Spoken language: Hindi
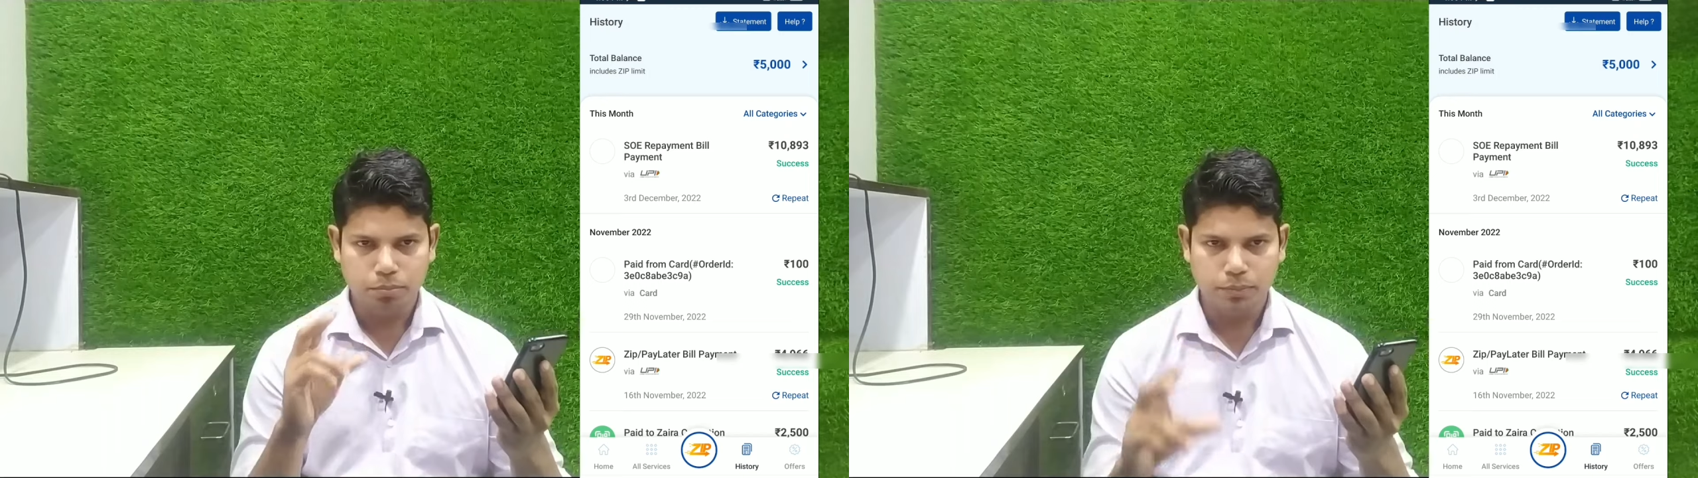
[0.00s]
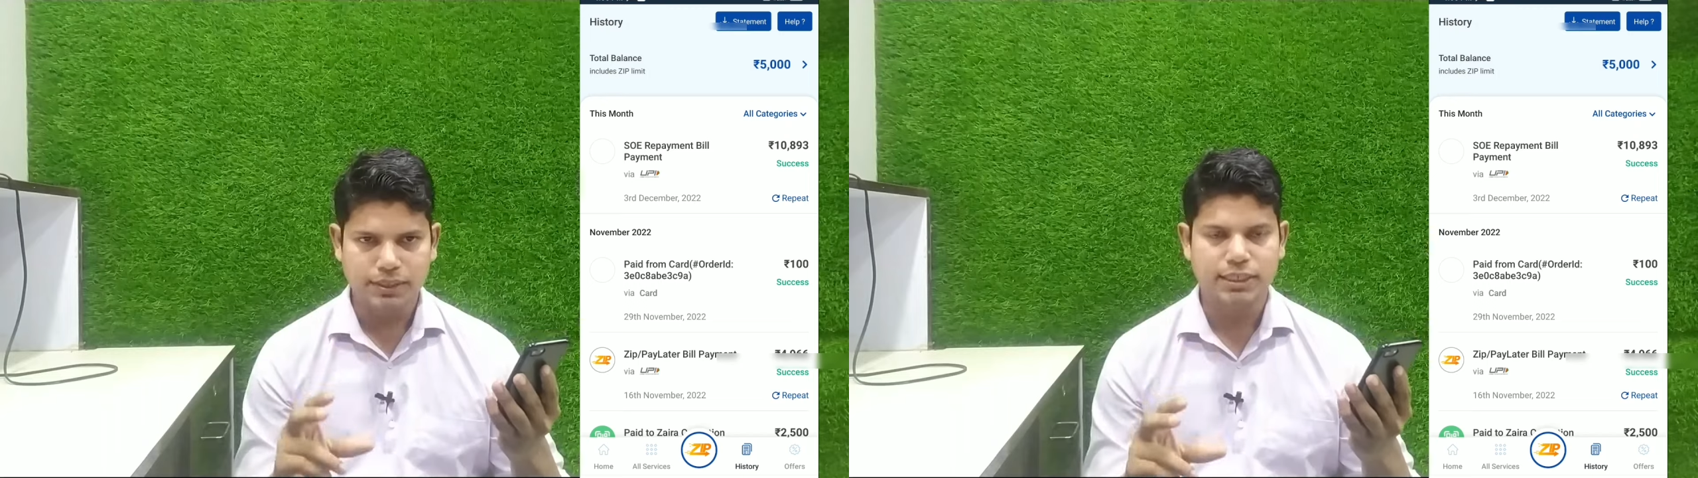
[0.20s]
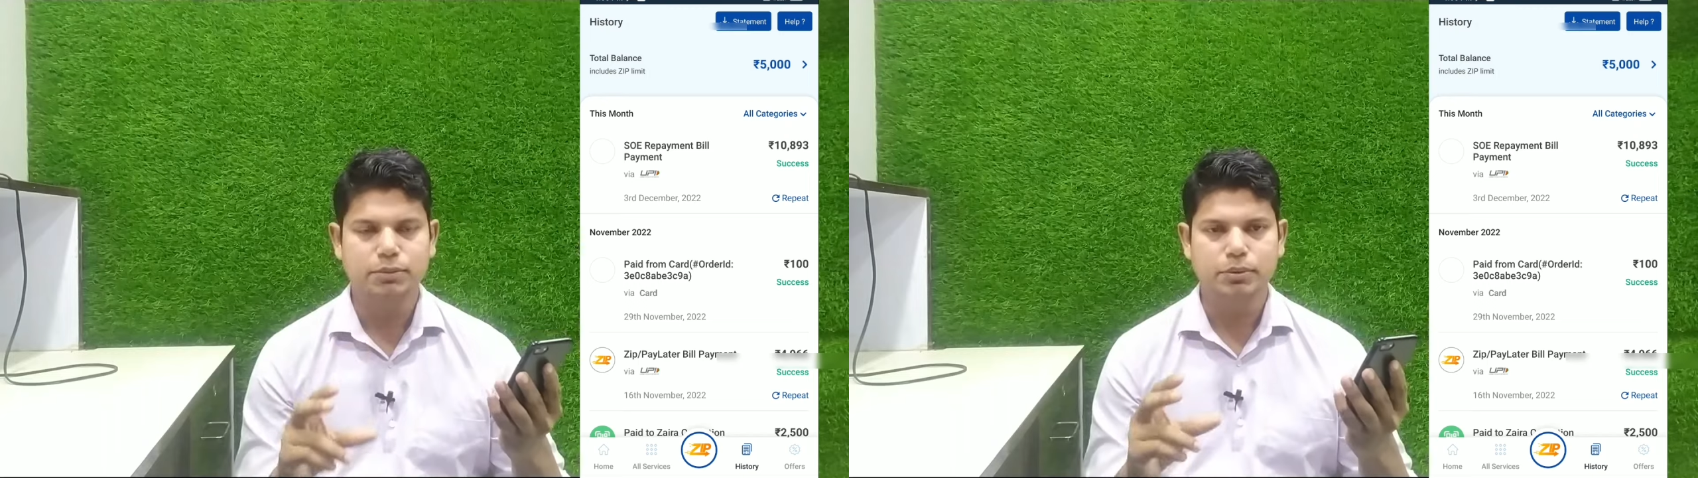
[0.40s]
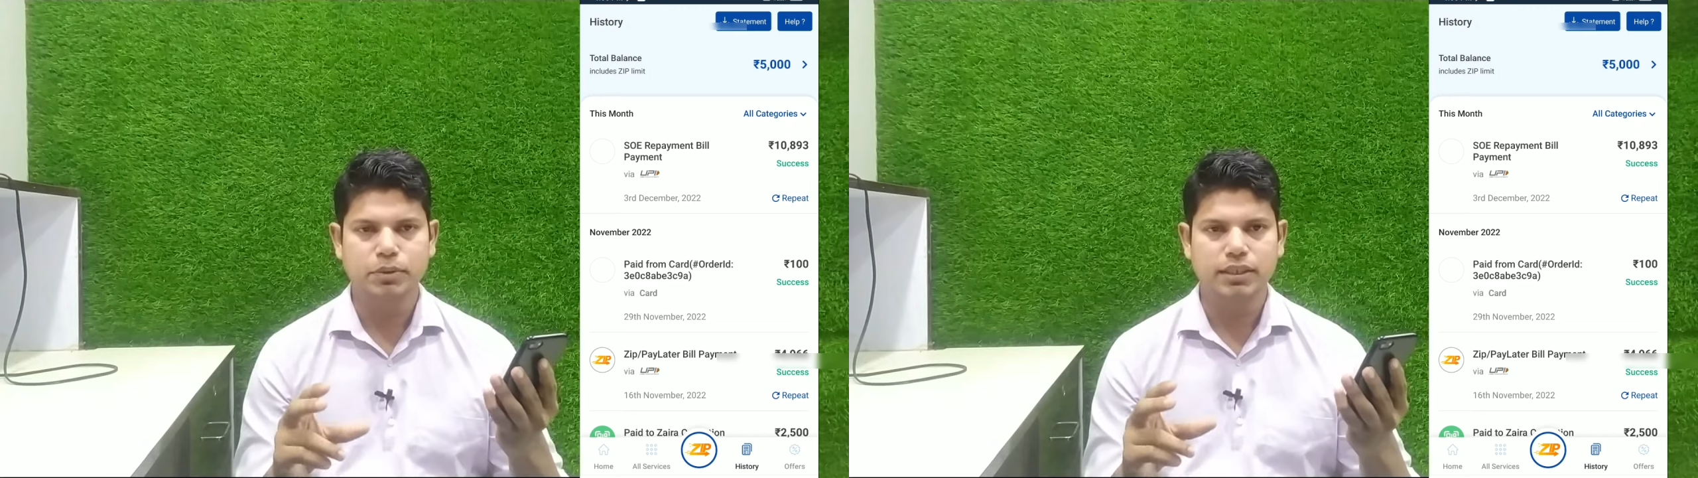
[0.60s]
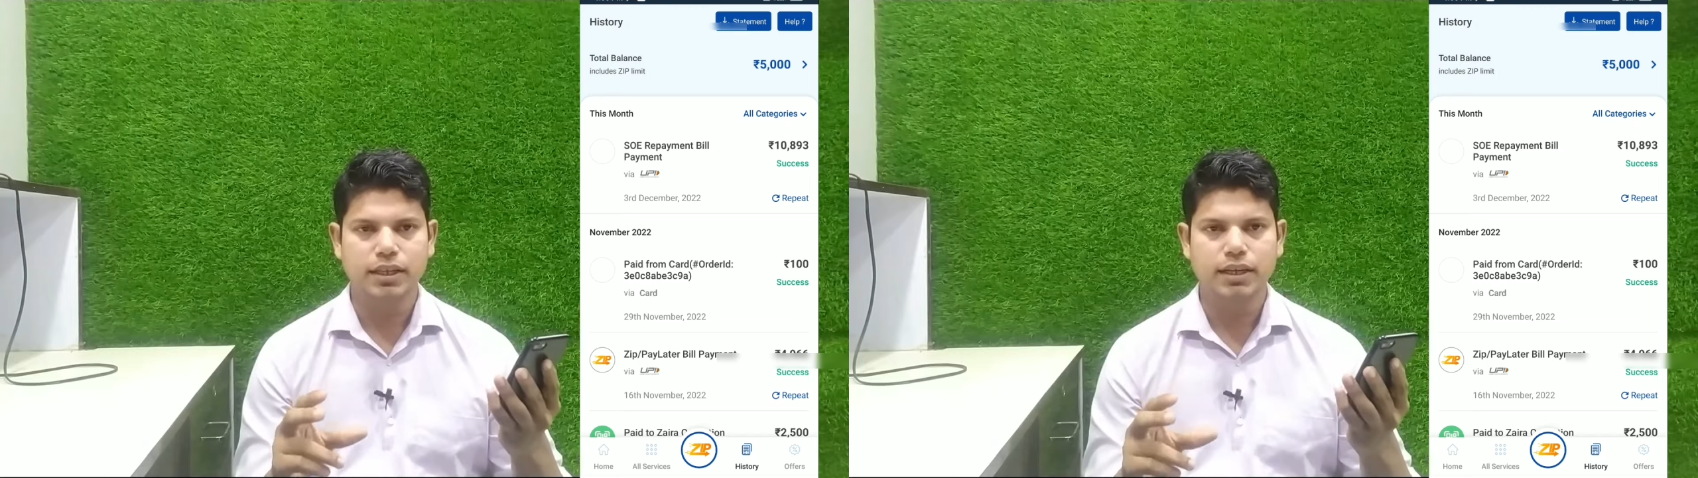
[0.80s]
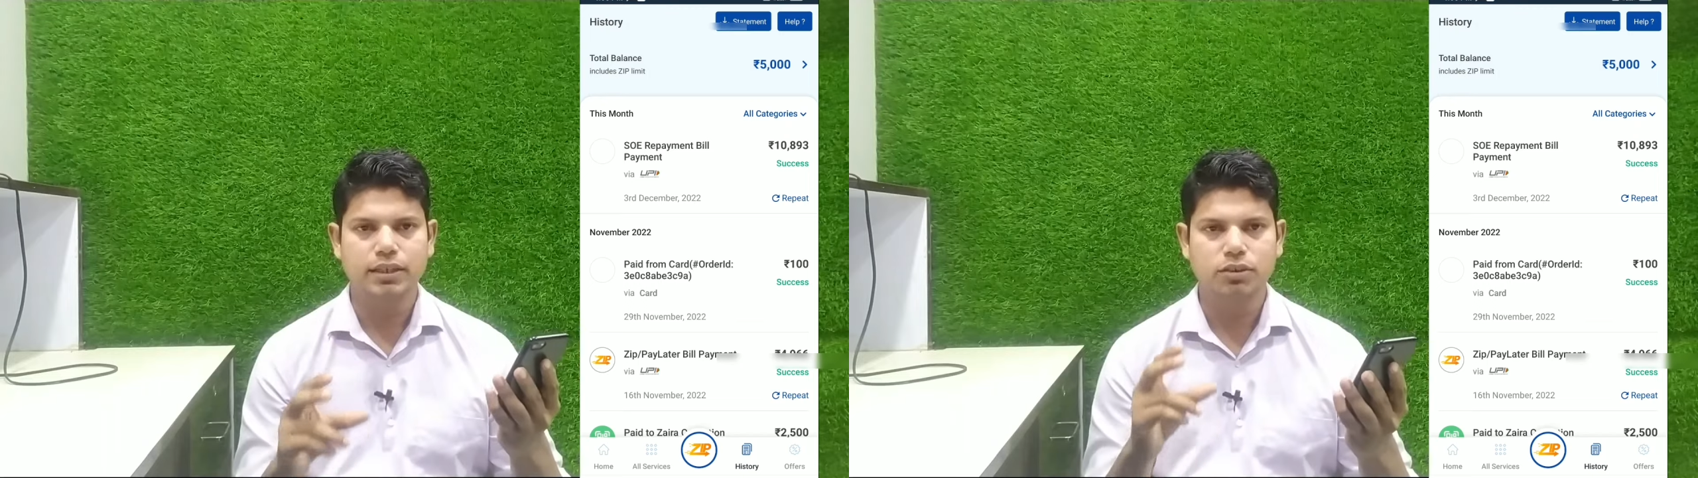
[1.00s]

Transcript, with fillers: मैसेज भी मिलता है